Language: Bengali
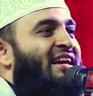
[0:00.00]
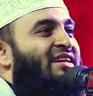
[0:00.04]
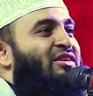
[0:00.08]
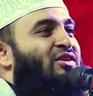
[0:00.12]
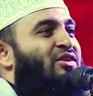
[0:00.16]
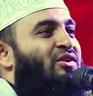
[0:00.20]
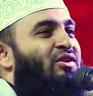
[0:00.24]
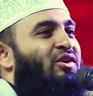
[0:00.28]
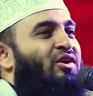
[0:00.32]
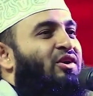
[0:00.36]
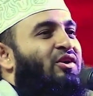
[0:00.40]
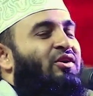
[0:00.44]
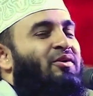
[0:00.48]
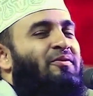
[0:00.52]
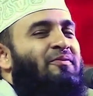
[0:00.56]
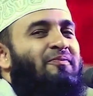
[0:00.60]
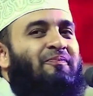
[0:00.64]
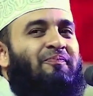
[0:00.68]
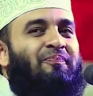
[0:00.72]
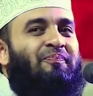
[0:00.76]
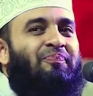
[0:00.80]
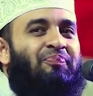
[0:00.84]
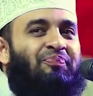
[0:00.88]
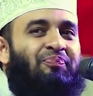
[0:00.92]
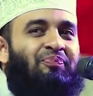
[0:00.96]
এই জন্য
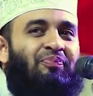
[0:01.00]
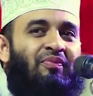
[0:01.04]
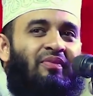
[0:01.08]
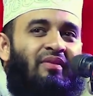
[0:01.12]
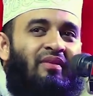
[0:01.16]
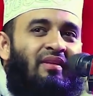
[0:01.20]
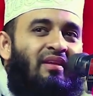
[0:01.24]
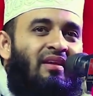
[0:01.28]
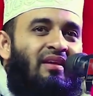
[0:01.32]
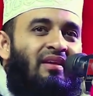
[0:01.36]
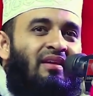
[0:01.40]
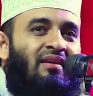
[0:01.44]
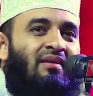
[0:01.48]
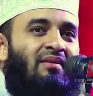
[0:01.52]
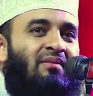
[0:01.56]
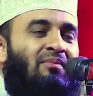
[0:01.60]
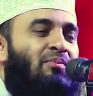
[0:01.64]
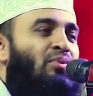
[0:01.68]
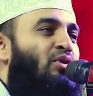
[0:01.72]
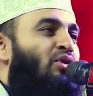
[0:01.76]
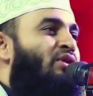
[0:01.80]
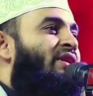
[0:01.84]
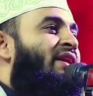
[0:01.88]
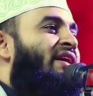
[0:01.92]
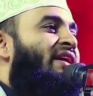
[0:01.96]

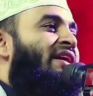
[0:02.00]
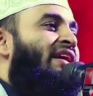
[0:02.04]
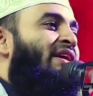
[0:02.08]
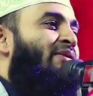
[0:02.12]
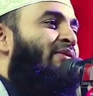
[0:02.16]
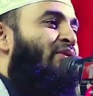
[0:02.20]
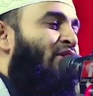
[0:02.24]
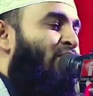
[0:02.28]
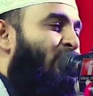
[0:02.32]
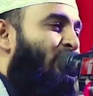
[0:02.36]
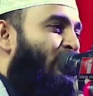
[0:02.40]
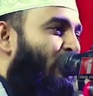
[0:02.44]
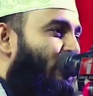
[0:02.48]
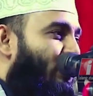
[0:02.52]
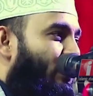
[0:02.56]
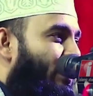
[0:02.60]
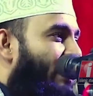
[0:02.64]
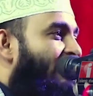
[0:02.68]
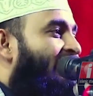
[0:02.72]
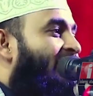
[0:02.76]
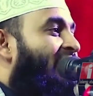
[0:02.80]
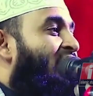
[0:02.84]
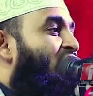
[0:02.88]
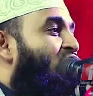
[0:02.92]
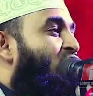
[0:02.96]
বোনদেরকে বলবো
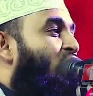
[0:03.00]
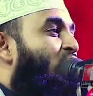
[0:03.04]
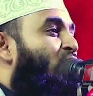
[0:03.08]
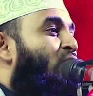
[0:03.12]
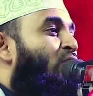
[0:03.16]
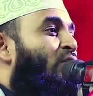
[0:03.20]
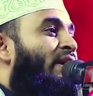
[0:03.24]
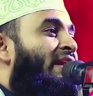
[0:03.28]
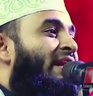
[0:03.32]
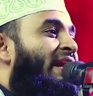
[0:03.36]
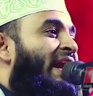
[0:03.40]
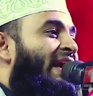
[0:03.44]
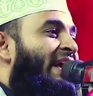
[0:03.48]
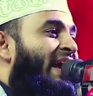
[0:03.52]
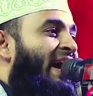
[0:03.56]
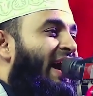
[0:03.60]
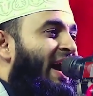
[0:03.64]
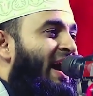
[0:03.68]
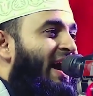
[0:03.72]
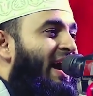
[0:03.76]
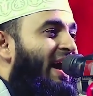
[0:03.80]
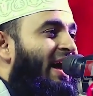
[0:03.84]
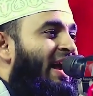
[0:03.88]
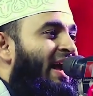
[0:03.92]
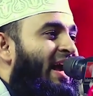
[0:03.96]
লিতাস কোন
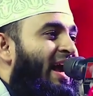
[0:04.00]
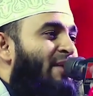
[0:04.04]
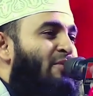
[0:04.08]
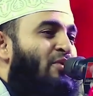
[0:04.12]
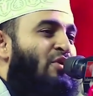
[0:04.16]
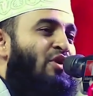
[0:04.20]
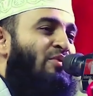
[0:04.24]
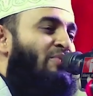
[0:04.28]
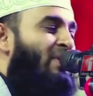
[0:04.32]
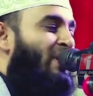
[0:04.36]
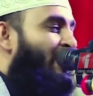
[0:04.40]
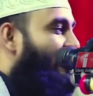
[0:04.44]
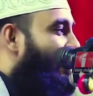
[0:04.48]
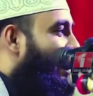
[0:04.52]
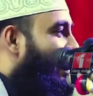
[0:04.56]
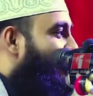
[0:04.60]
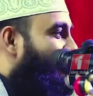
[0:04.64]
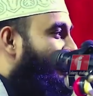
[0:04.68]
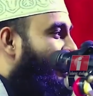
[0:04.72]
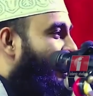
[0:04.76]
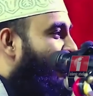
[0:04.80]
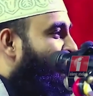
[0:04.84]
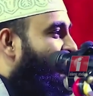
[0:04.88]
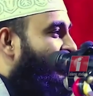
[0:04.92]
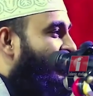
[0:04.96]
ইলাইহা এমন ভাবে
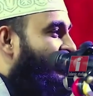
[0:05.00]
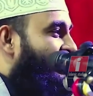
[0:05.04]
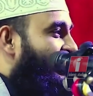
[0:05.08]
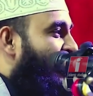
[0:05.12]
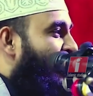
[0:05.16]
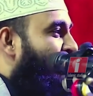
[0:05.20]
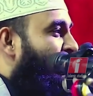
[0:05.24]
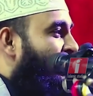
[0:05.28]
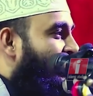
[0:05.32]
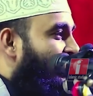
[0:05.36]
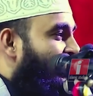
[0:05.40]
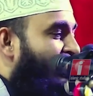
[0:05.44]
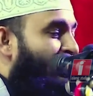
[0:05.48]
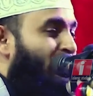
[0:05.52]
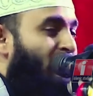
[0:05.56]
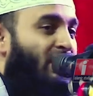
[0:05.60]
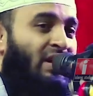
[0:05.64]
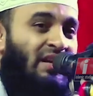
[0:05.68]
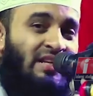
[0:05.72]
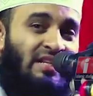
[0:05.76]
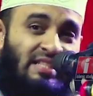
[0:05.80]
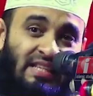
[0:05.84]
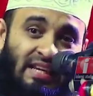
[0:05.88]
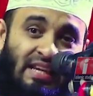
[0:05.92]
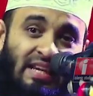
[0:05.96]
আপনি আপনার স্বামীর
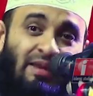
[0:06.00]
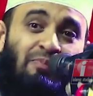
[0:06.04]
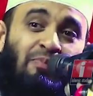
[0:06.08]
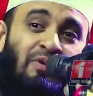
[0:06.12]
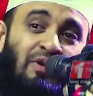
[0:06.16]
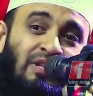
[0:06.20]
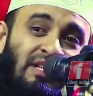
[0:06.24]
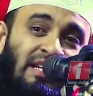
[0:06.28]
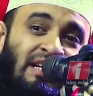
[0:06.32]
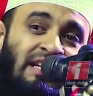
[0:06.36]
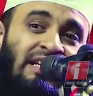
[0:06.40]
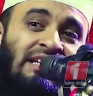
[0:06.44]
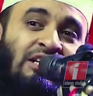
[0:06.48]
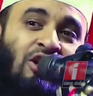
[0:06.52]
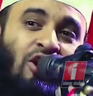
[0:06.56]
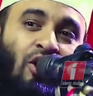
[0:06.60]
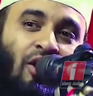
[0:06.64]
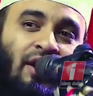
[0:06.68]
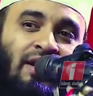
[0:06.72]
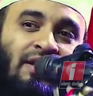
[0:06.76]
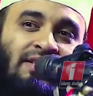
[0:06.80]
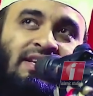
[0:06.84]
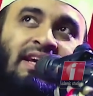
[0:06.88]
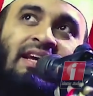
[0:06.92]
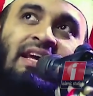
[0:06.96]
সামনে নিজেকে প্রেজেন্ট
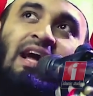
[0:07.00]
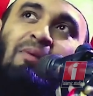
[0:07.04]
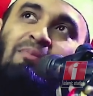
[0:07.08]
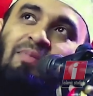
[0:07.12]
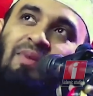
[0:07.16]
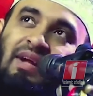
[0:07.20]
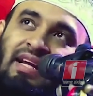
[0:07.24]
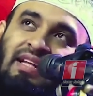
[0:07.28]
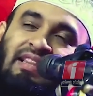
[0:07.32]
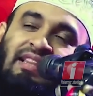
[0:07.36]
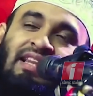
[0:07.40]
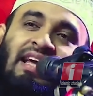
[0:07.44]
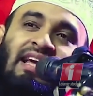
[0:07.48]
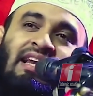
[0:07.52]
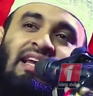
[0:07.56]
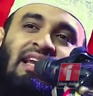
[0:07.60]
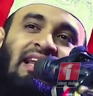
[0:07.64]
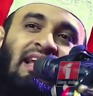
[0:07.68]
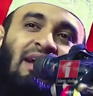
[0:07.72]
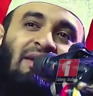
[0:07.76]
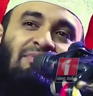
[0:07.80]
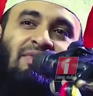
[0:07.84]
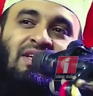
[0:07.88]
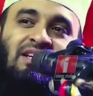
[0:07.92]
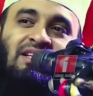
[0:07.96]
করেন যাকে আপনাকে
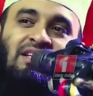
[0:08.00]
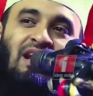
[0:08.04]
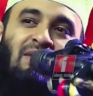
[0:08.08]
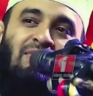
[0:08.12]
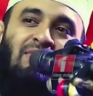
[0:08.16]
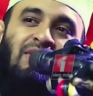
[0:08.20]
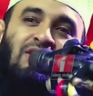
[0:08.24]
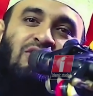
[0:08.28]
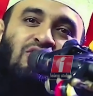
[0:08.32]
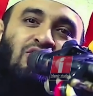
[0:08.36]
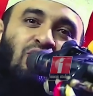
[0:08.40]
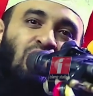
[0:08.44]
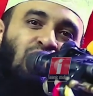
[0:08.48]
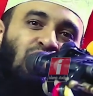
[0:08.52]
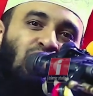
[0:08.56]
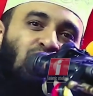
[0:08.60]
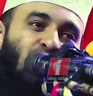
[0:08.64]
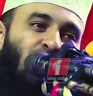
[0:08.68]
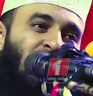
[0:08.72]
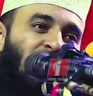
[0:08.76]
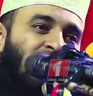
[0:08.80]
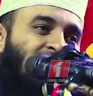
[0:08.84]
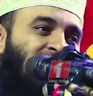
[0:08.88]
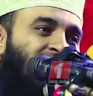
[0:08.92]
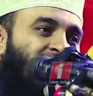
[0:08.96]
দেখলে আপনার স্বামীর চোখ
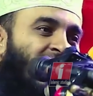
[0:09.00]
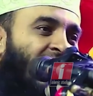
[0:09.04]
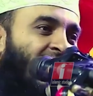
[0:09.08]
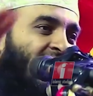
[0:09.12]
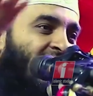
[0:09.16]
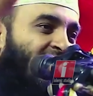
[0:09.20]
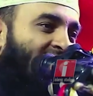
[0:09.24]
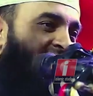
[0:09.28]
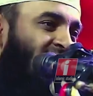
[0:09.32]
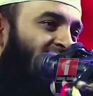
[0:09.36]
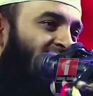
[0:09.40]
জুড়িয়ে যায়